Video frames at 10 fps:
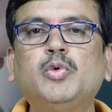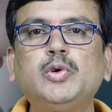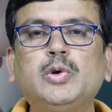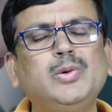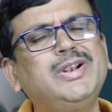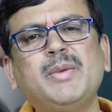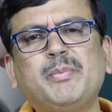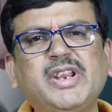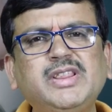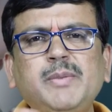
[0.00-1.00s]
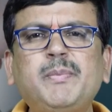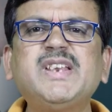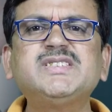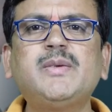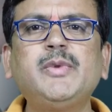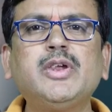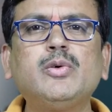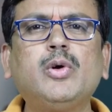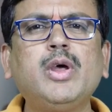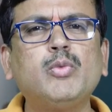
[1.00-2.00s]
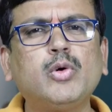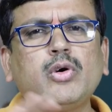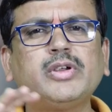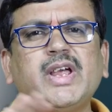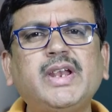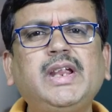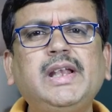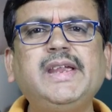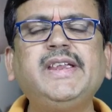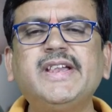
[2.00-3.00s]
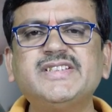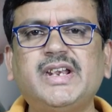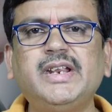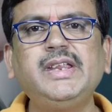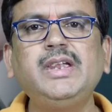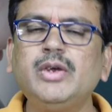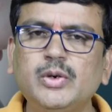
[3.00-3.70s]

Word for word: బూట్లు ఇట్లా ప్రతి పరిశ్రమకి కూడా ఒక్కొక్క దానికి లింకేజ్ అనేది